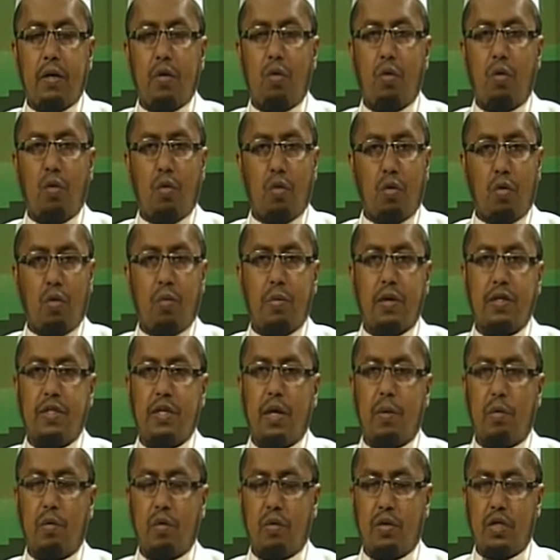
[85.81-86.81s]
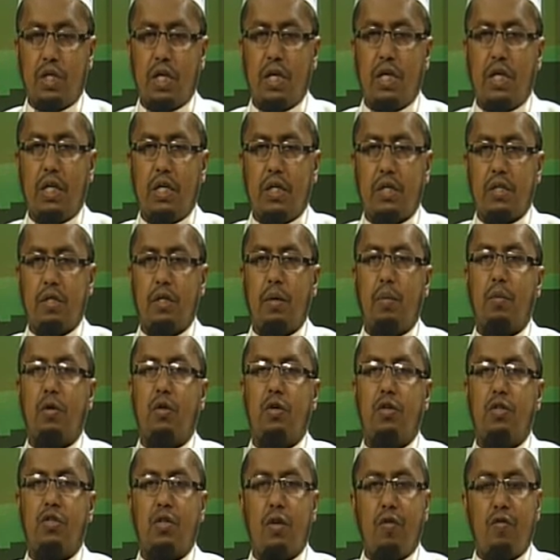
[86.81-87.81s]
কোনো কোনো মাঝহাব অনুযায়ী যেমন
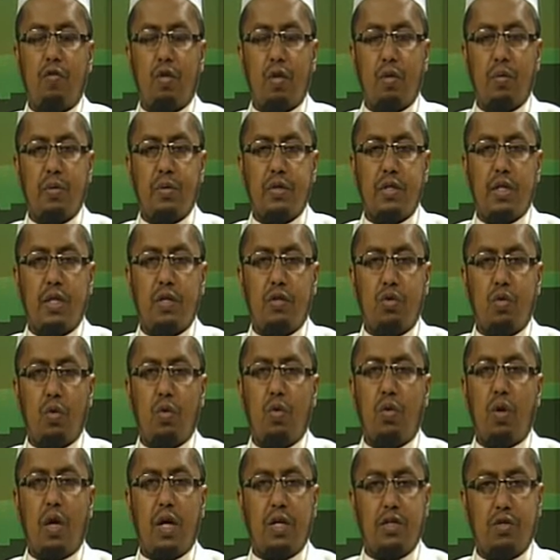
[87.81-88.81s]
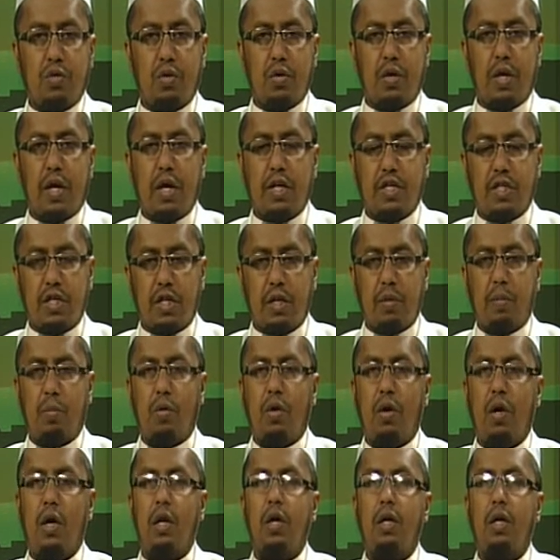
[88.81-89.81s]
সফর অবস্থায় জোহর আসরকে একসাথে পড়া